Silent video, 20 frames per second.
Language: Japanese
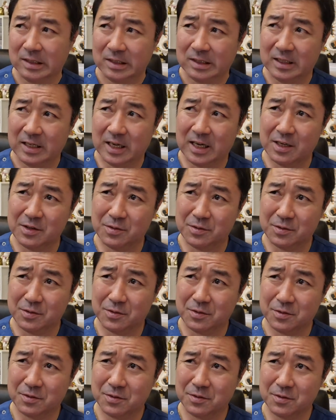あ
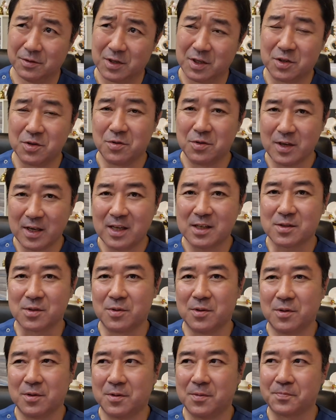のー、非常にね、そ
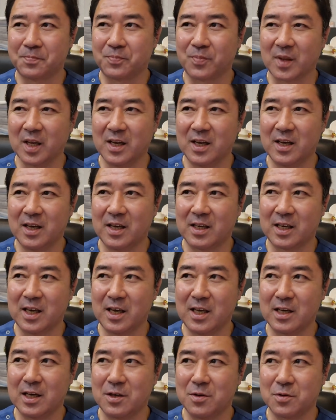の、えー、原
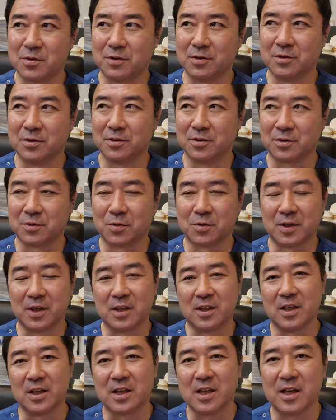因がよく特定
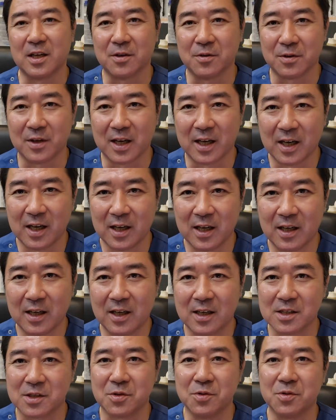できないような
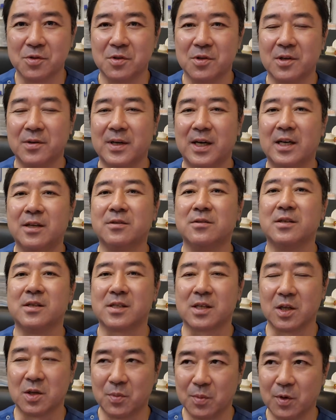あ症状ではあるんで
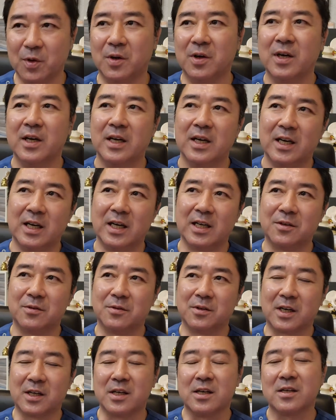すけども、あ
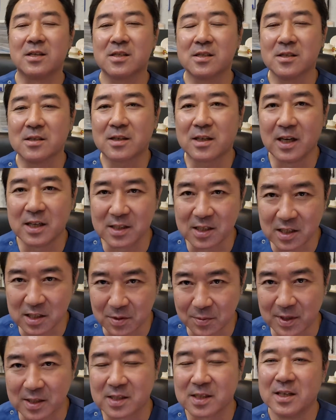の必ず改善し
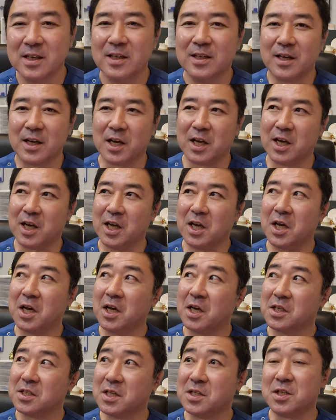ます。
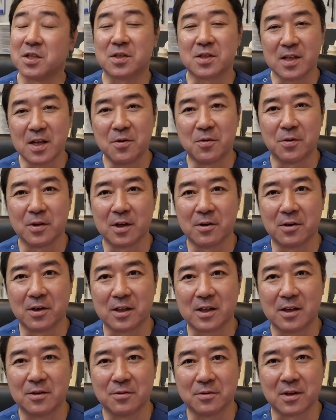えー、先日ね行われ
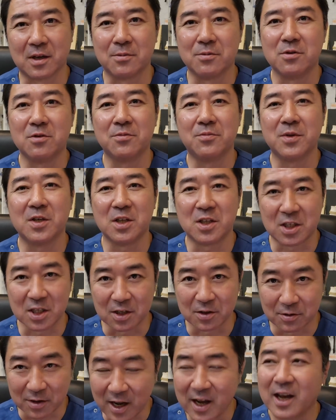たあの
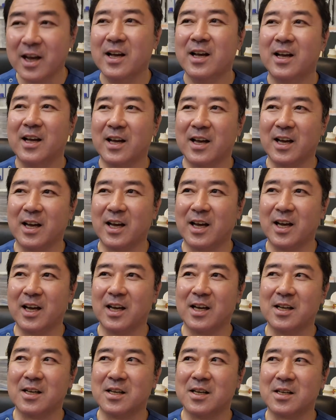ダブリュービーシー のね、
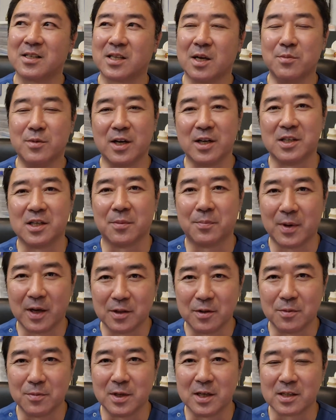えー、侍
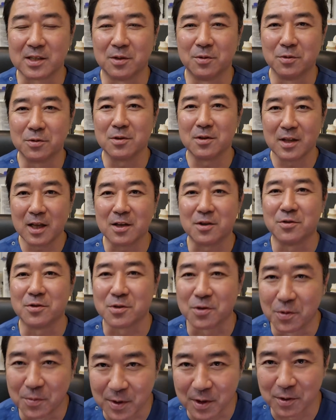ジャパンの皆さん、本当にね優
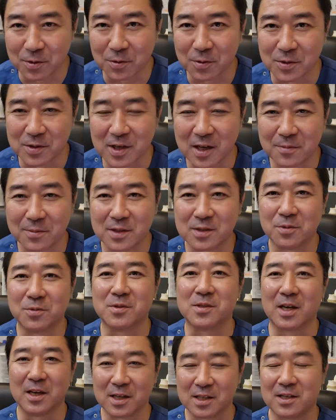勝おめでとうございます。お
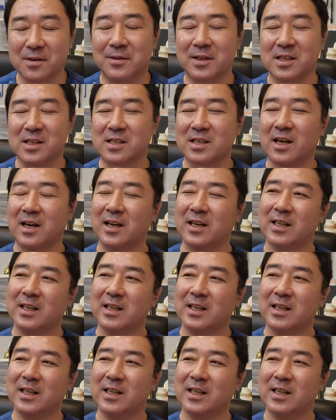疲れ様でした。